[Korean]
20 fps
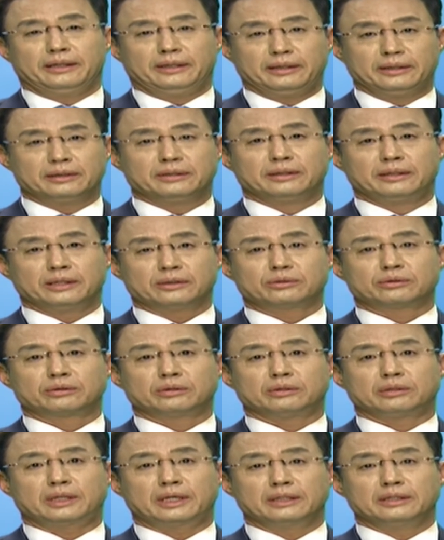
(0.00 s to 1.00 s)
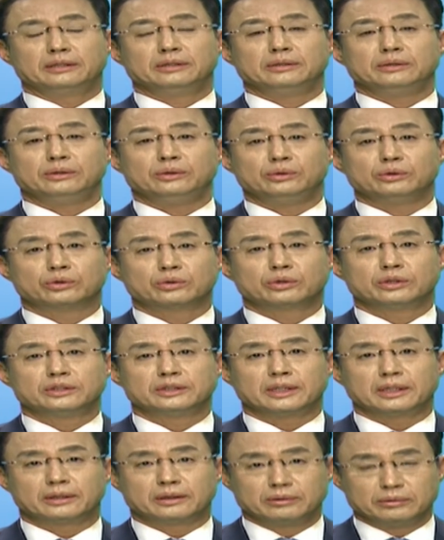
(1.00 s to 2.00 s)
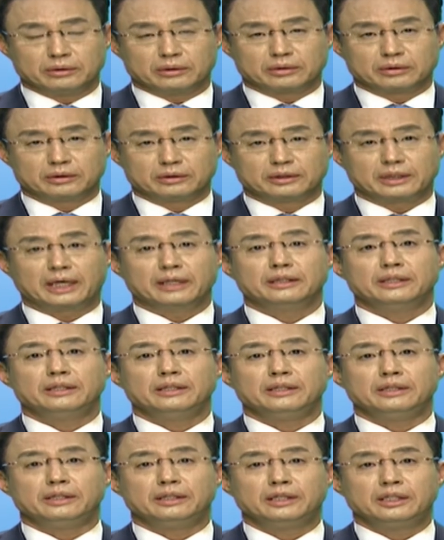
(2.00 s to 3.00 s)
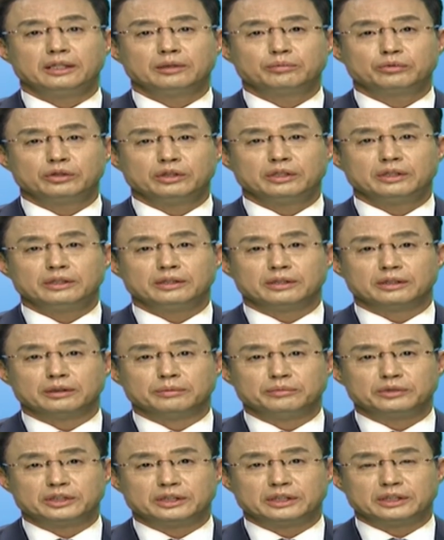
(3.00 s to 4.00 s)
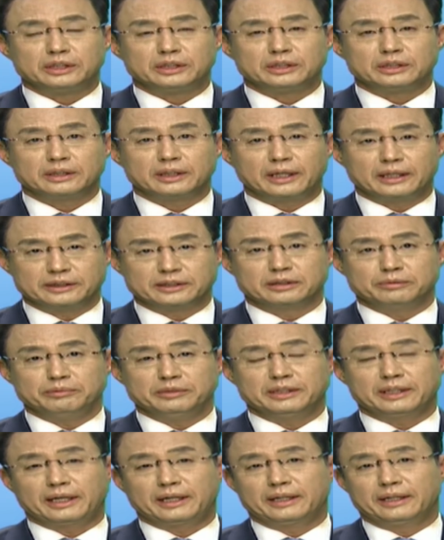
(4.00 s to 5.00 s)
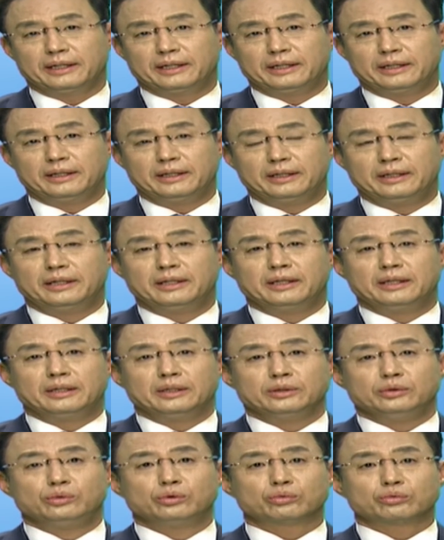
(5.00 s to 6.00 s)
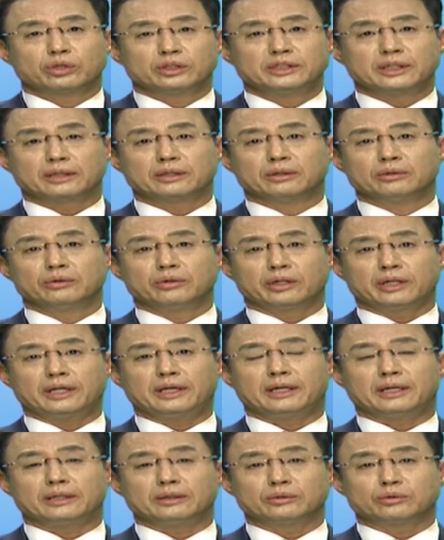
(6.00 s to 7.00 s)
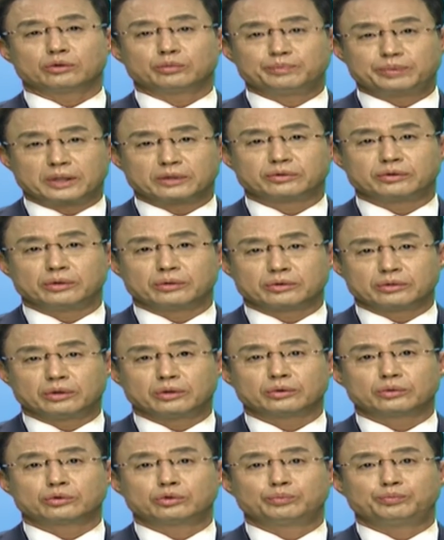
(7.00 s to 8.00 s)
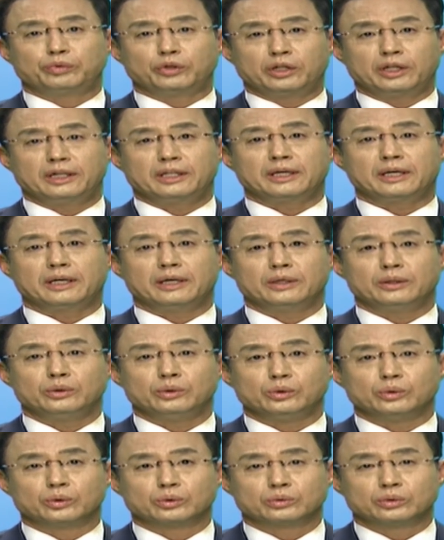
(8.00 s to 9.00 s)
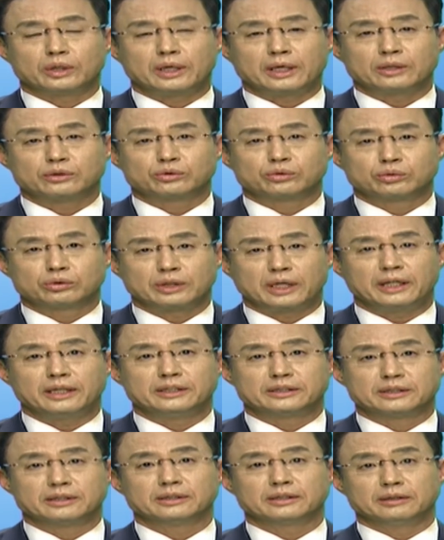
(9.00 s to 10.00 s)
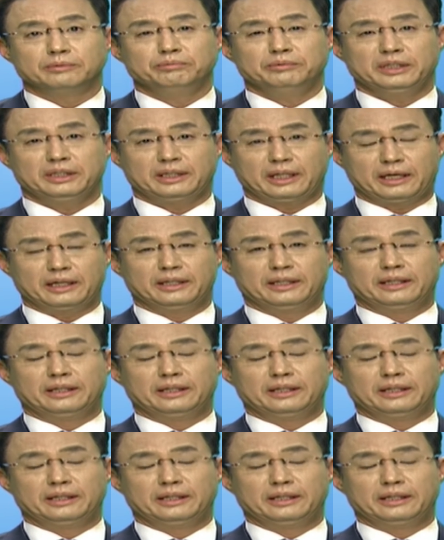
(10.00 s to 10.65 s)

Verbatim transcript: 인터넷으로 하는 유권자 등록 단 2분이 넘지 않습니다. 유권자 등록해야 투표할 수 있고 투표해야 요구할 수가 있을 겁니다.